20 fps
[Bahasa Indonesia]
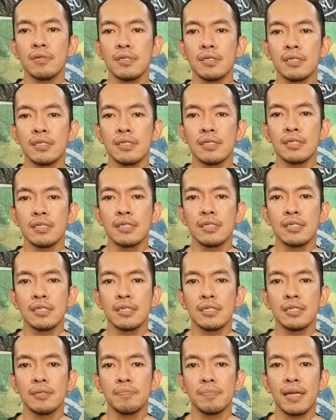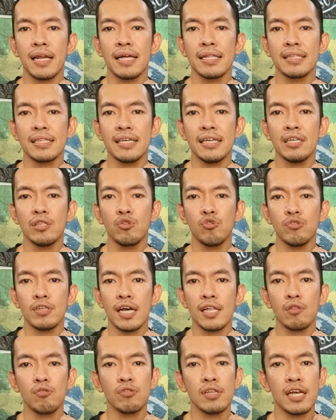e, melatih itu
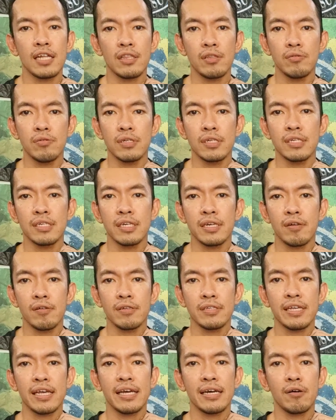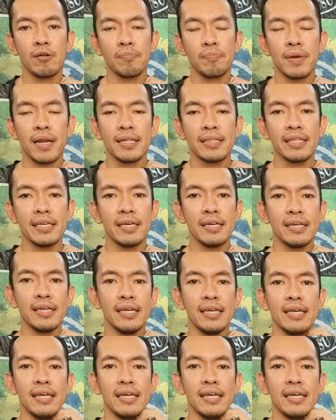satu-satu jadi kalau saya melatih